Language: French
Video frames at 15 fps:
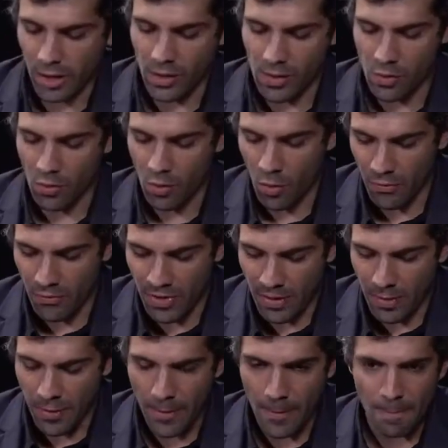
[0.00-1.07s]
la crise du
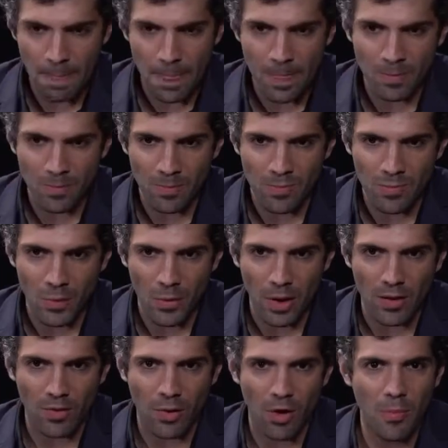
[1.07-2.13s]
Covid, euh,
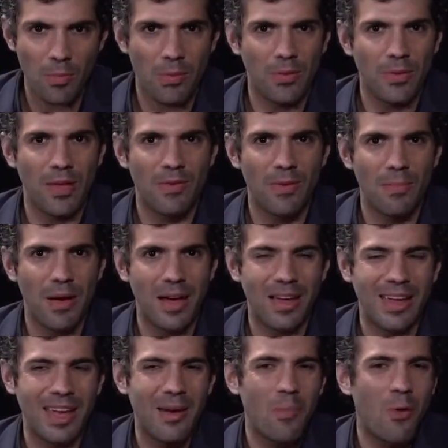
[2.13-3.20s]
Donald Trump n'avait pas
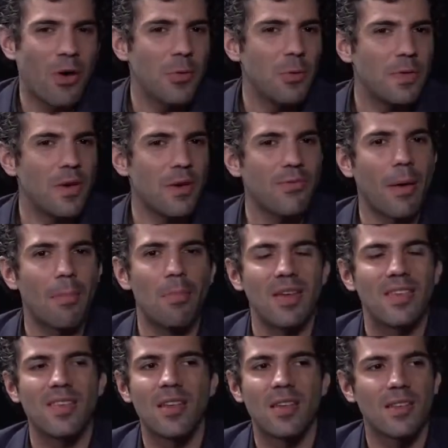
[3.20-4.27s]
réellement réussi à faire
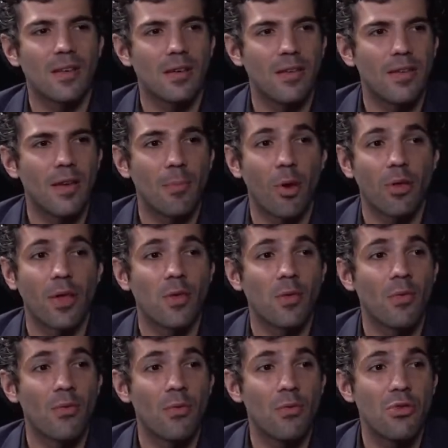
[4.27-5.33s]
baisser les, les,
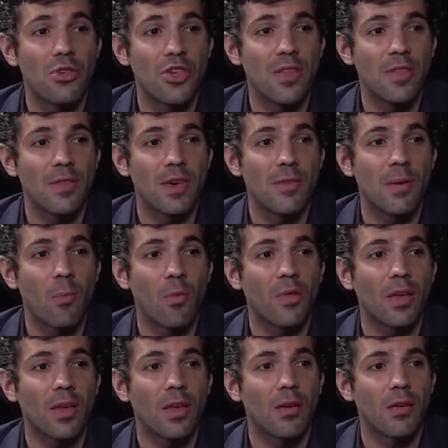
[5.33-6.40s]
importations venues de Chine, ce qui avait
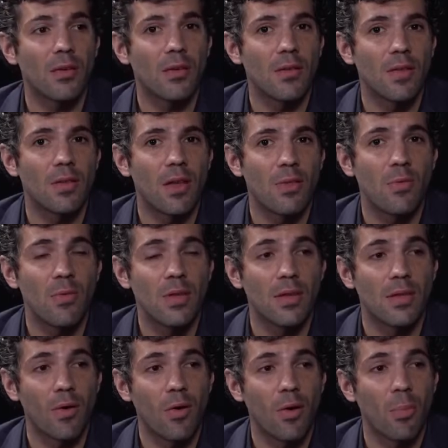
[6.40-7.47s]
montré que les
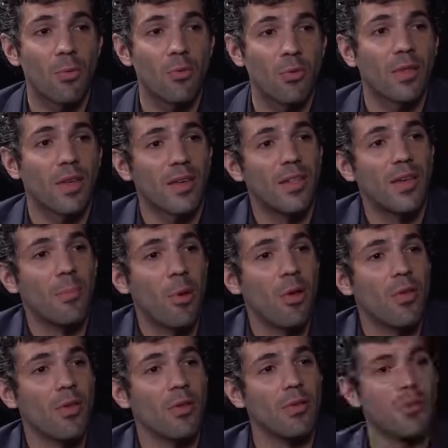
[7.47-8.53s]
États-Unis étaient encore plutôt très dépendants.